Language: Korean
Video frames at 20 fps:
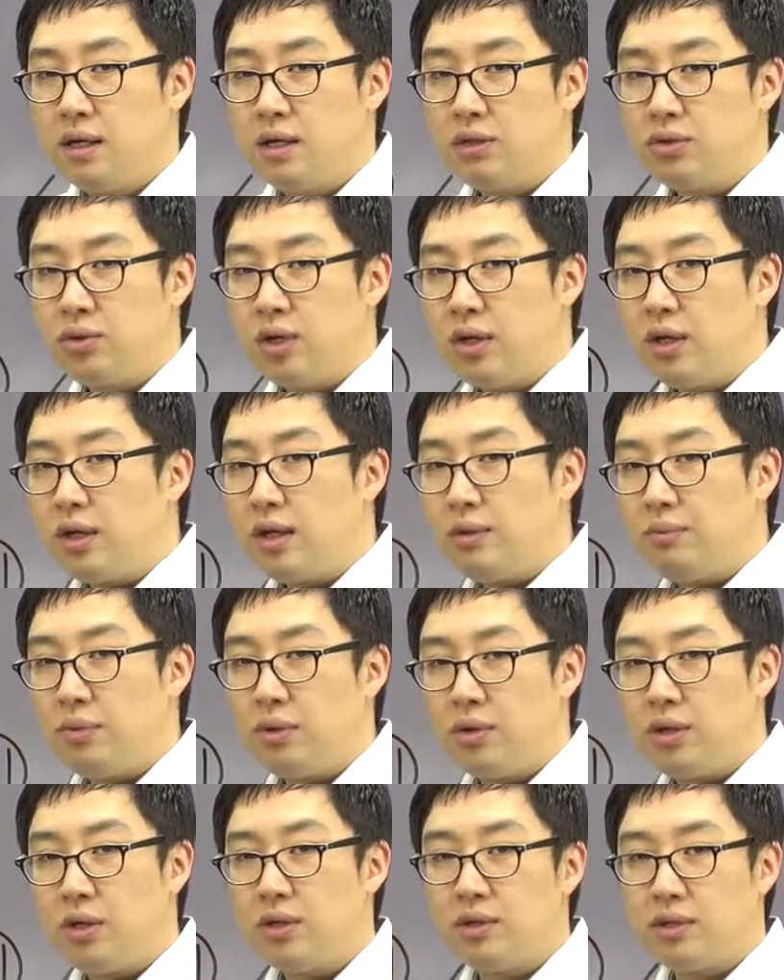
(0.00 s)
쉘이라는 예,
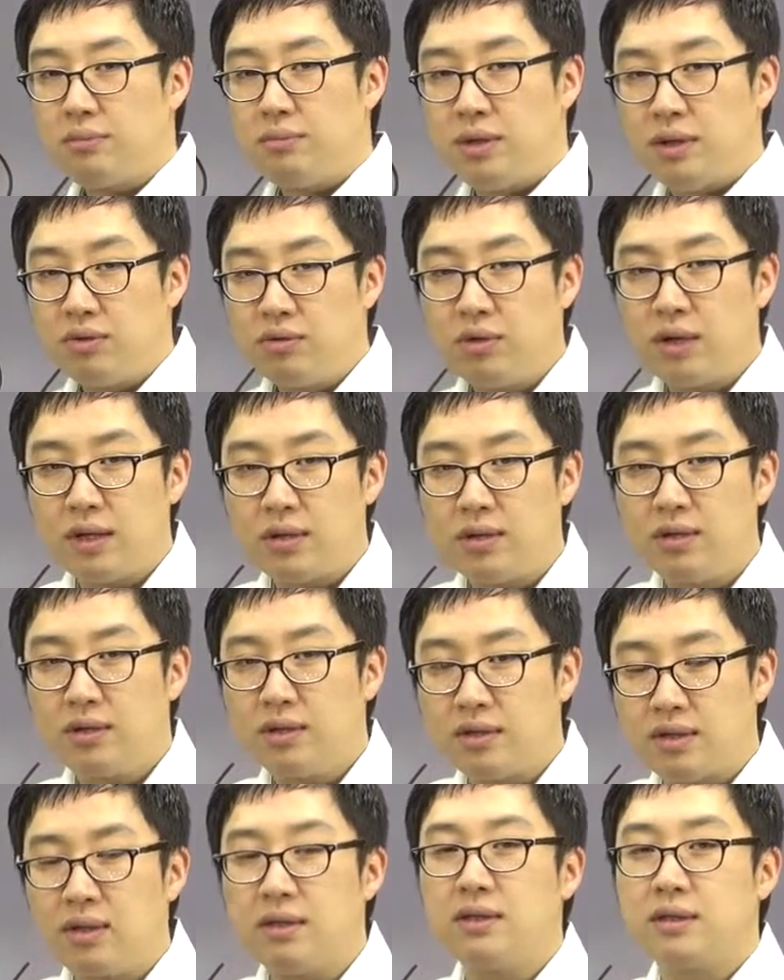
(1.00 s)
표현이 현재
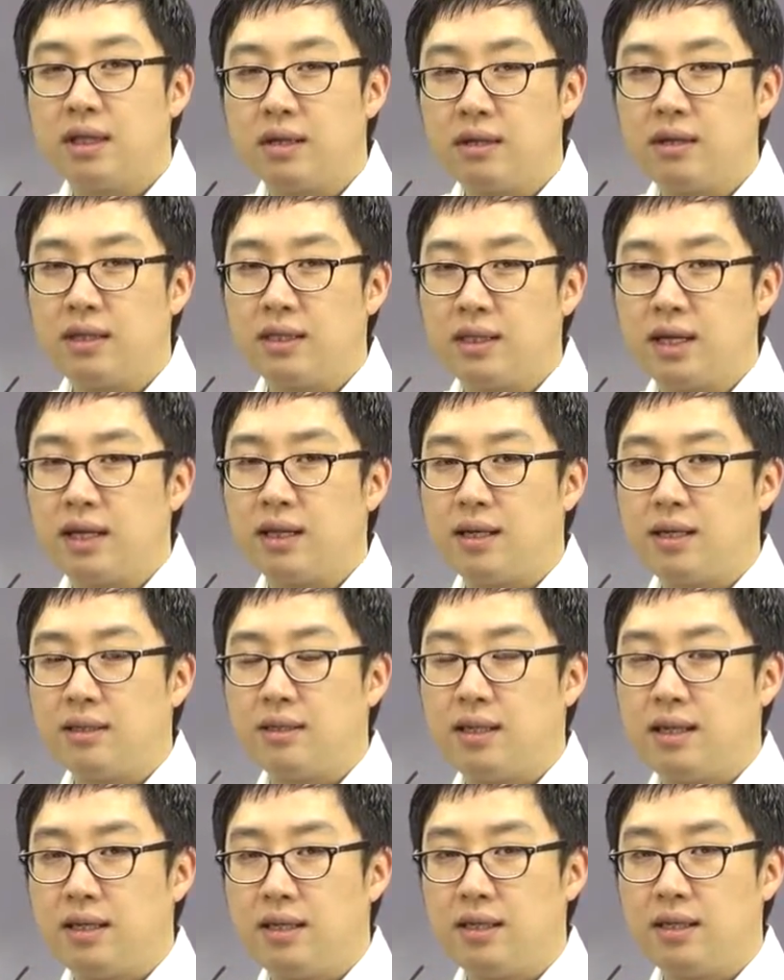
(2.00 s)
미국에서는 그런 상황이다라는
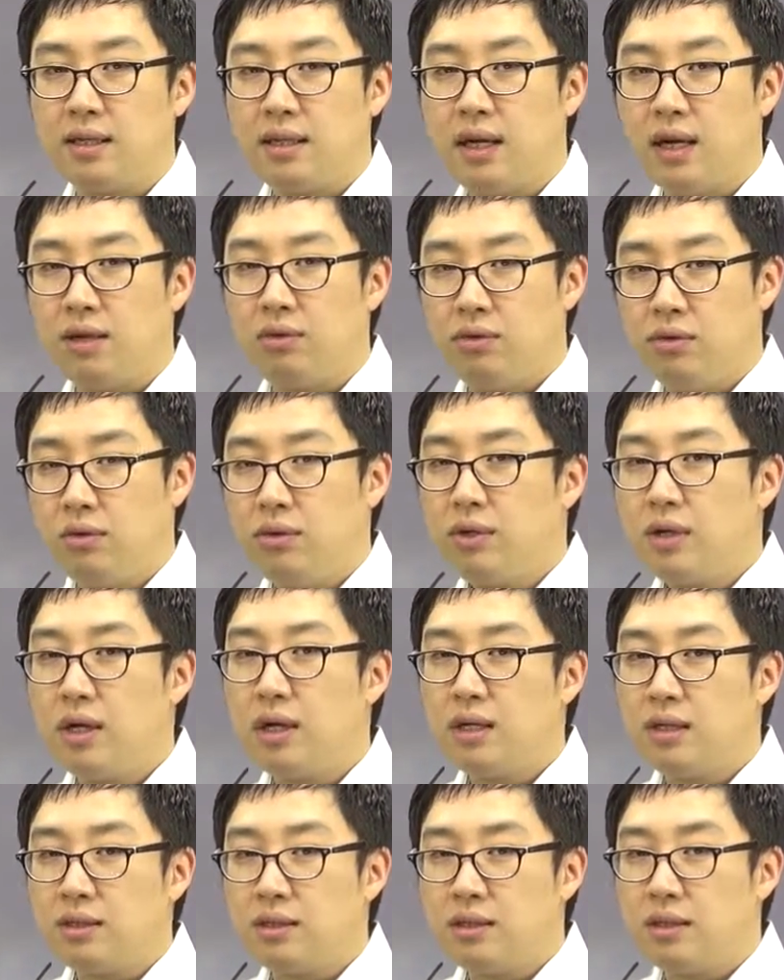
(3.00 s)
얘기니까
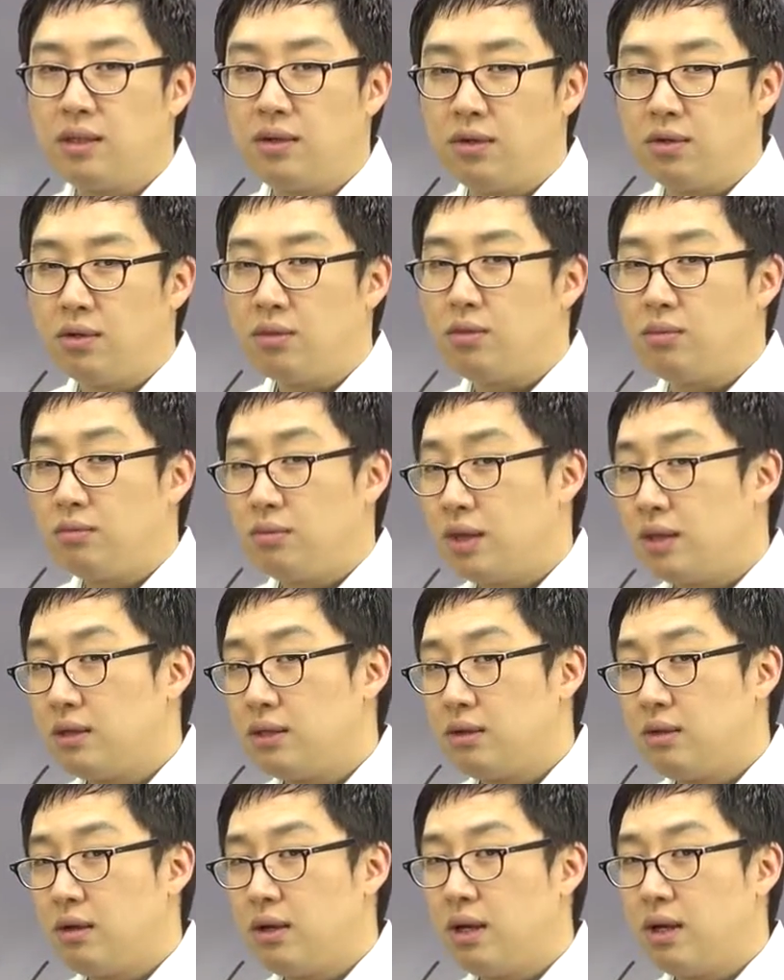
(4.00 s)
우리가 이제 영어를
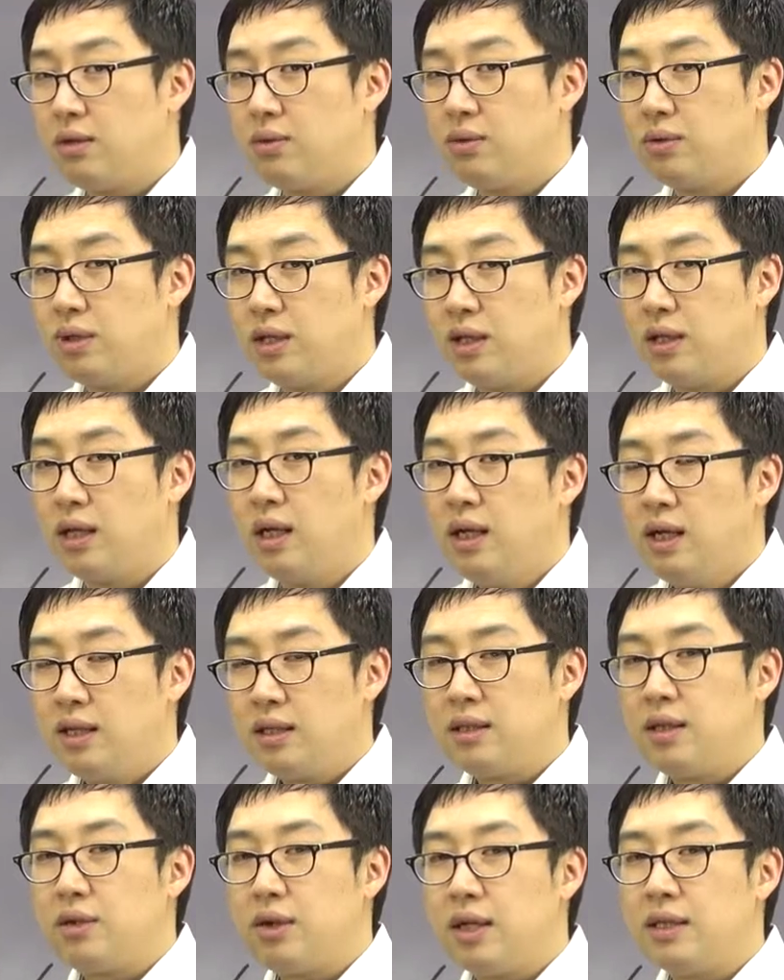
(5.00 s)
공부하는 거하고는
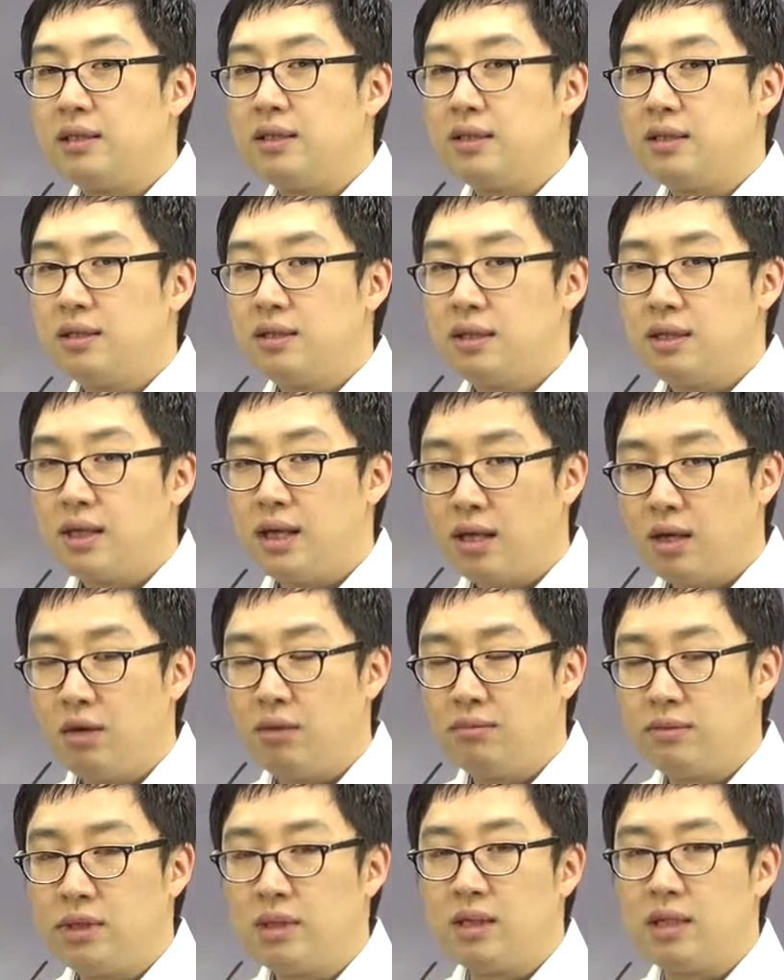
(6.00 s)
크게 관계가
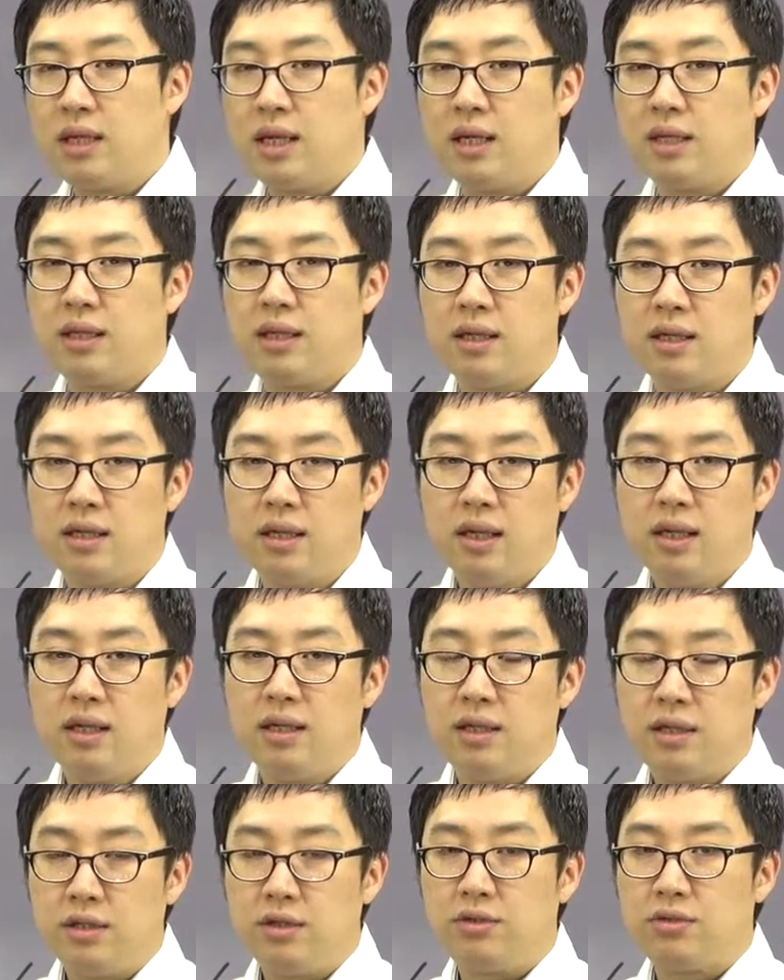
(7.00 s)
없는
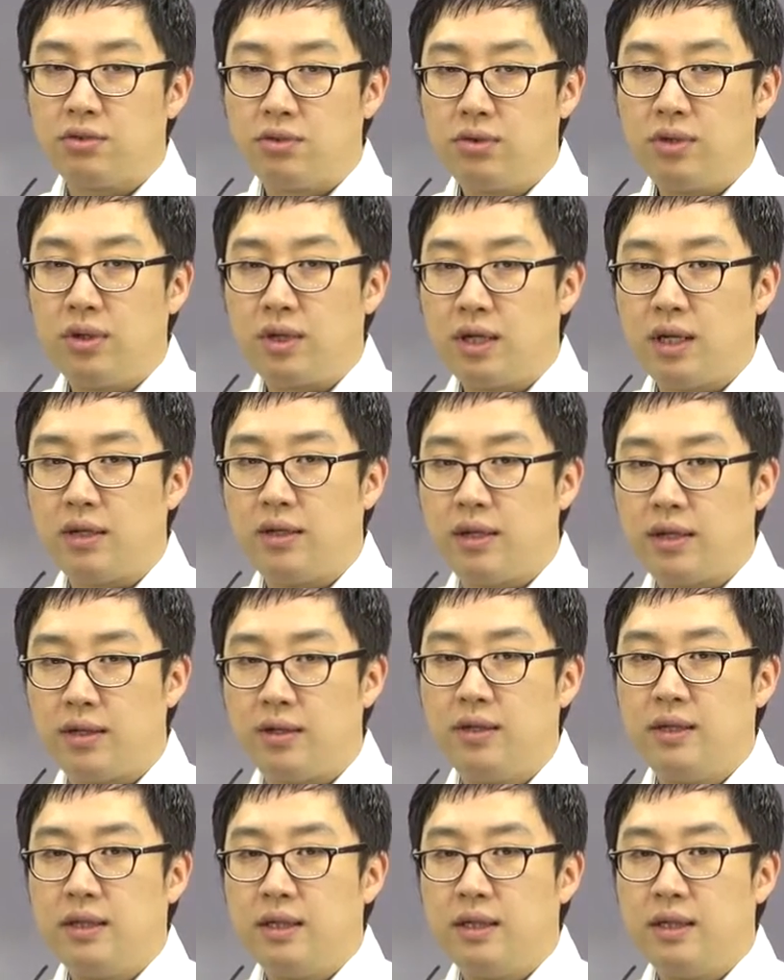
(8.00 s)
이야기일 수도 있겠네요.